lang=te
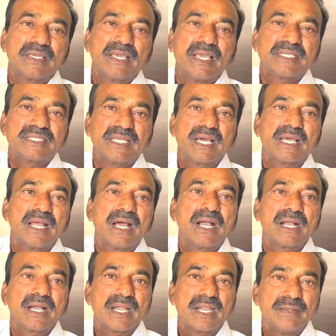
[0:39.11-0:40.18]
కేసీఆర్
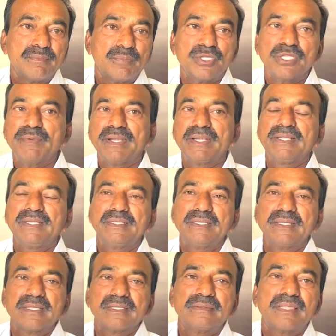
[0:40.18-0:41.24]
అహంకారాన్ని బొందబెట్టి
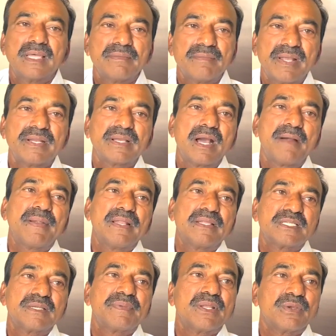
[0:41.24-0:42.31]
ధర్మాన్ని
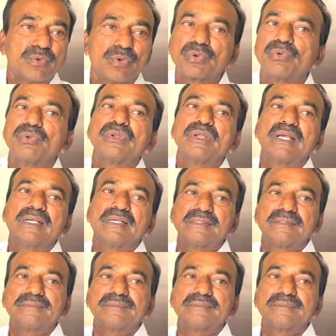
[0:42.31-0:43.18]
కాపాడని చెప్పి నేను కోరుకుంటున్నాను